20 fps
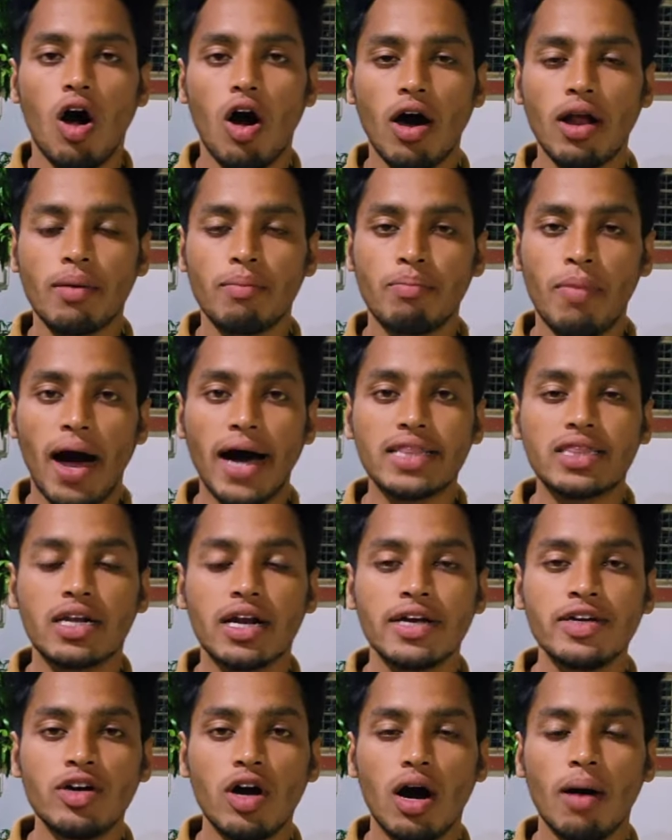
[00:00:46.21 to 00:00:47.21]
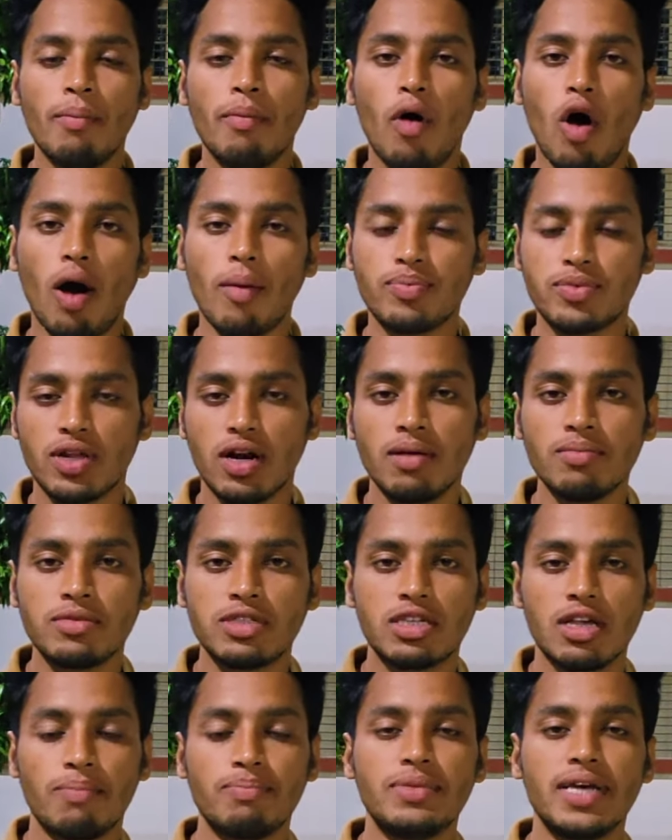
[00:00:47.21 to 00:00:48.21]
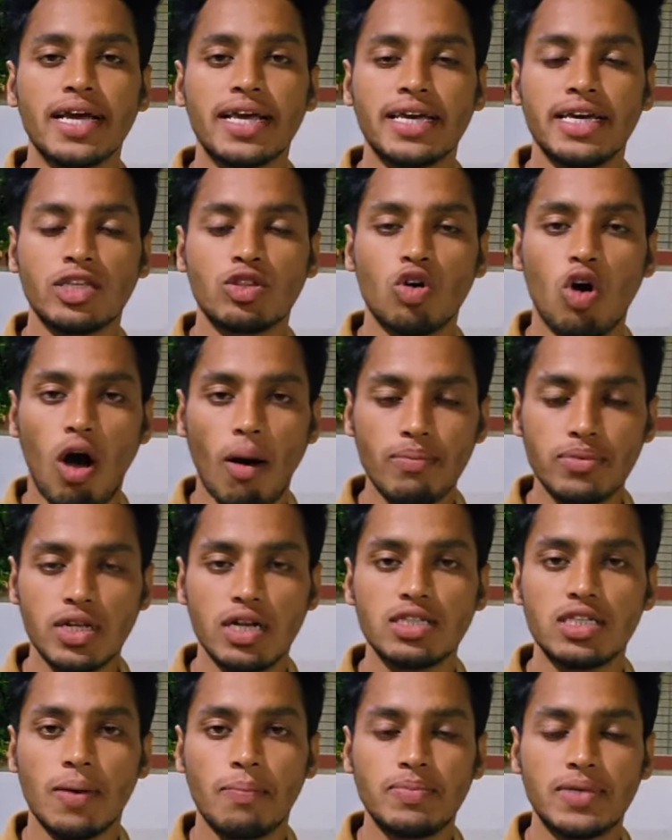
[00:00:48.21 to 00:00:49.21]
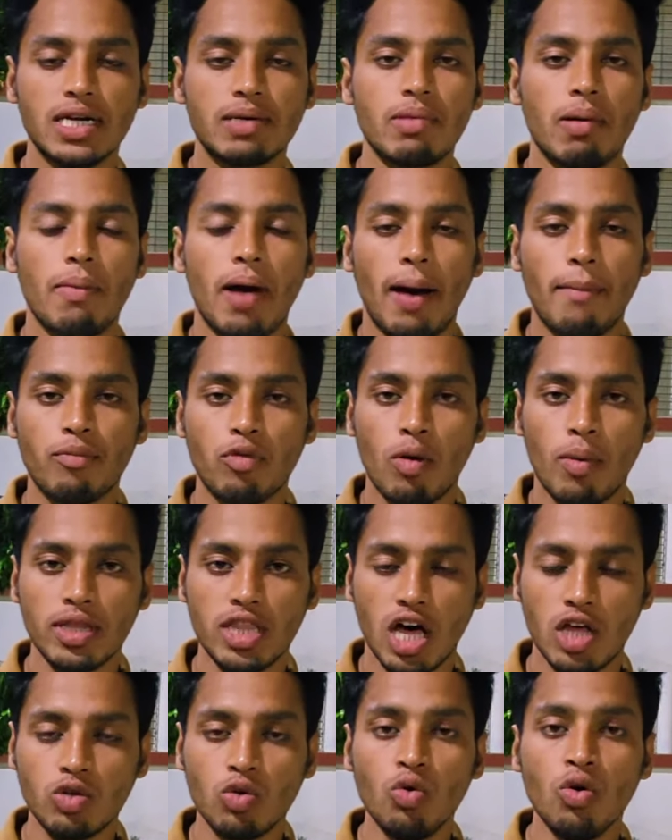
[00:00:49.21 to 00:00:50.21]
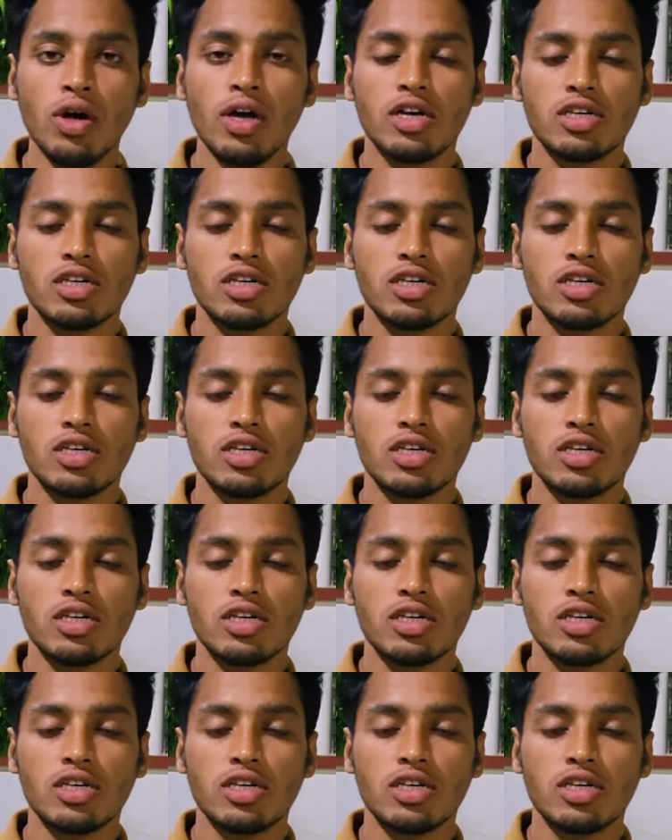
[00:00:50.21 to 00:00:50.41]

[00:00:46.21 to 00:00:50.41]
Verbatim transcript: और बात रही अब ऑप्शनल सब्जेक्ट की तो ऑप्शनल सब्जेक्ट में मैं आपको बता दूं